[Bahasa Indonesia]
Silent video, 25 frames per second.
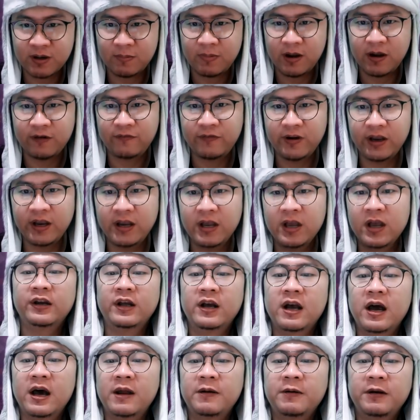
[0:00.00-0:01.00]
Sabah FA
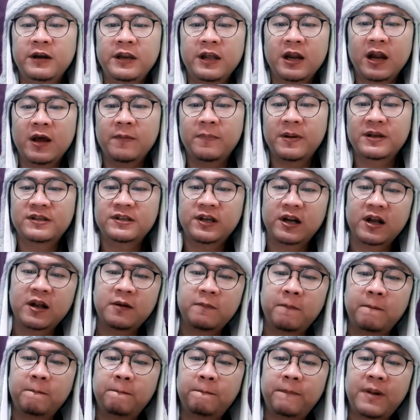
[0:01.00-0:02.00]
dengan nilai
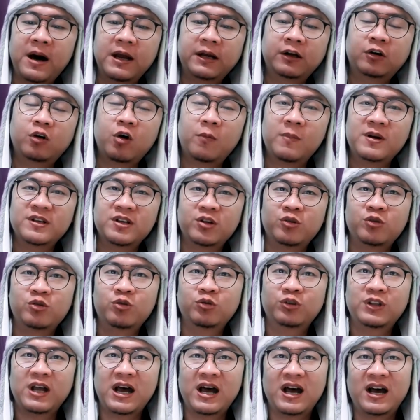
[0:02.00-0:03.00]
pasaran 4,1
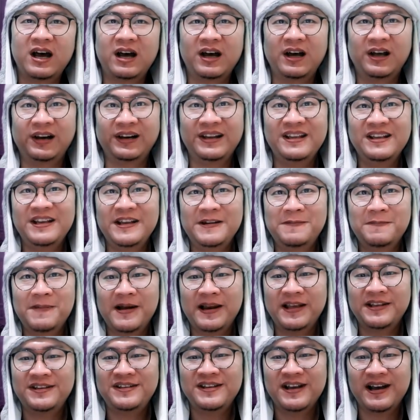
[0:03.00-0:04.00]
juta ringgit
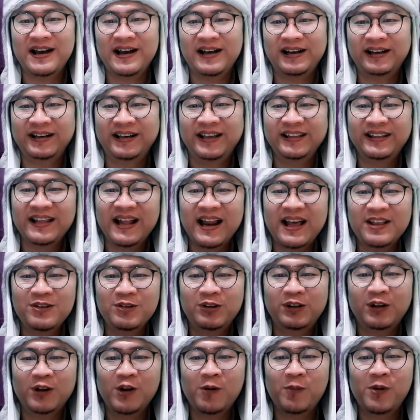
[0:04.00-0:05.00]
Malaysia. Kita
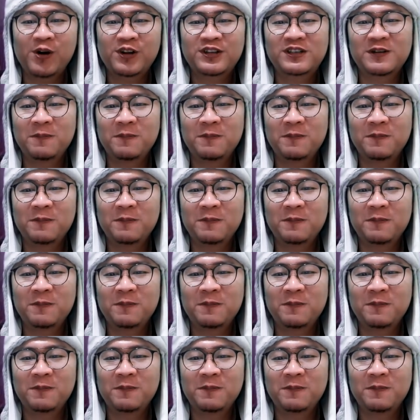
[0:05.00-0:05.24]
lanjut ke nomor